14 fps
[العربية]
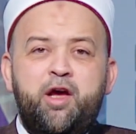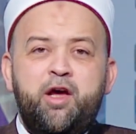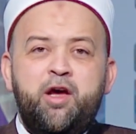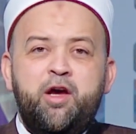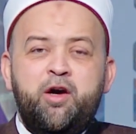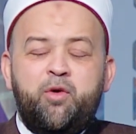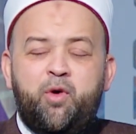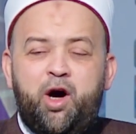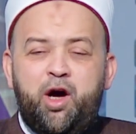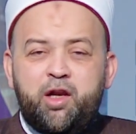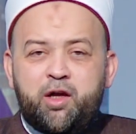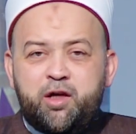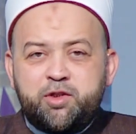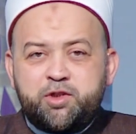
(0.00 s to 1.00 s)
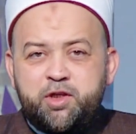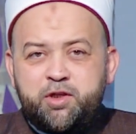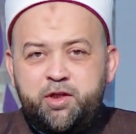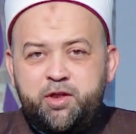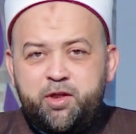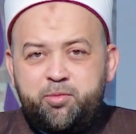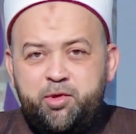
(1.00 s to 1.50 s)
وحلقة جديدة
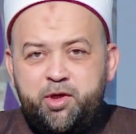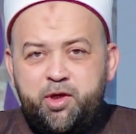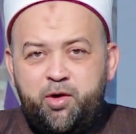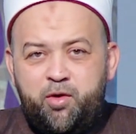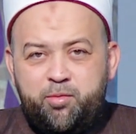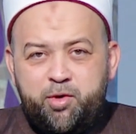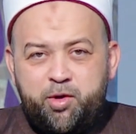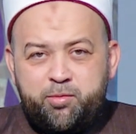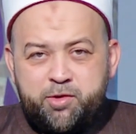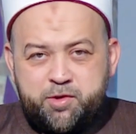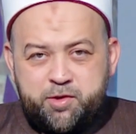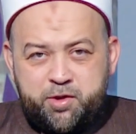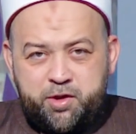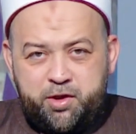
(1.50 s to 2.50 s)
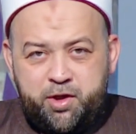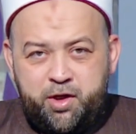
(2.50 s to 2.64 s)
من نوابغ مصرية